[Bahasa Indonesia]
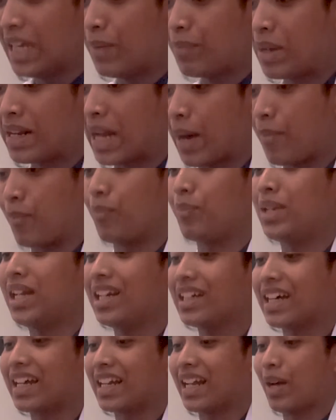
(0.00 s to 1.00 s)
ia
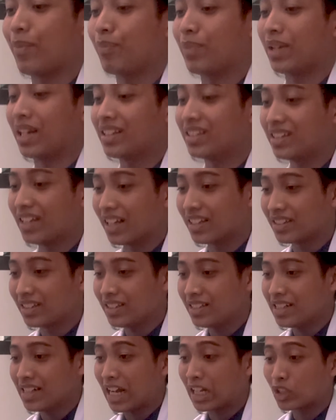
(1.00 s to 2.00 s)
menampilkan
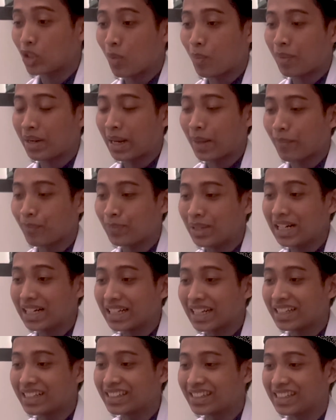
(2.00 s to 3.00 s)
apresiasinya atau
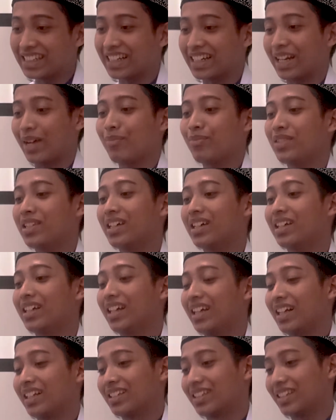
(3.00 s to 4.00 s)
menampilkan sikapnya
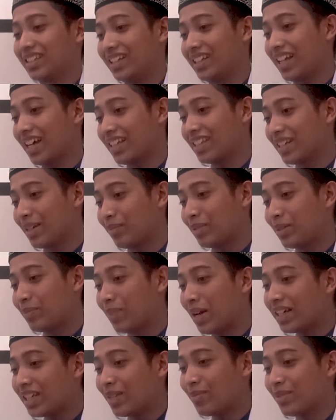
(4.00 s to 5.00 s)
setidaknya
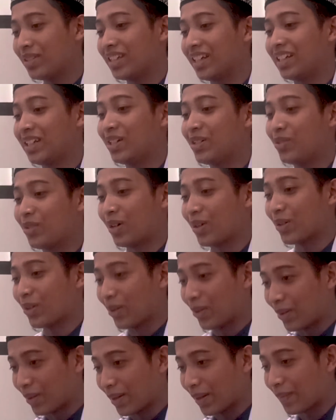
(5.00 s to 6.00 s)
dibagi menjadi dua
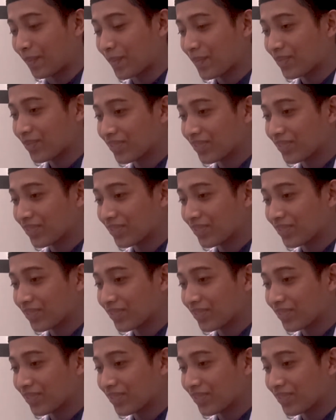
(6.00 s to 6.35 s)
golongan.